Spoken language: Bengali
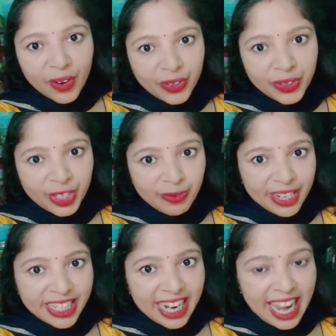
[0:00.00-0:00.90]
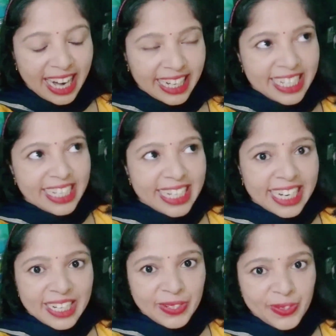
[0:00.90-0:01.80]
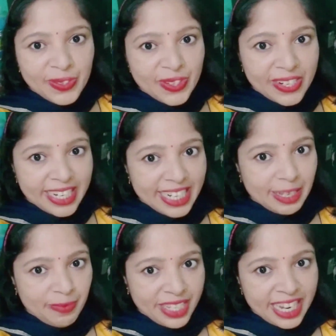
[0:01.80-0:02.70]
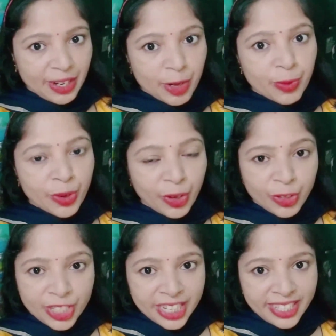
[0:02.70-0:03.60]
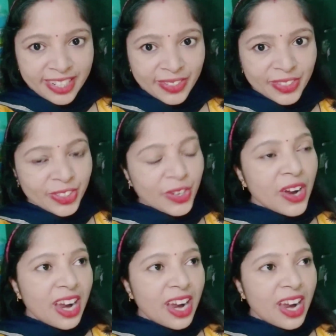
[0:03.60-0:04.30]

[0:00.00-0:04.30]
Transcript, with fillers: রথ স্পেশাল একটা চিকেনের সুন্দর রেসিপি শেয়ার করব রথযাত্রা অথচ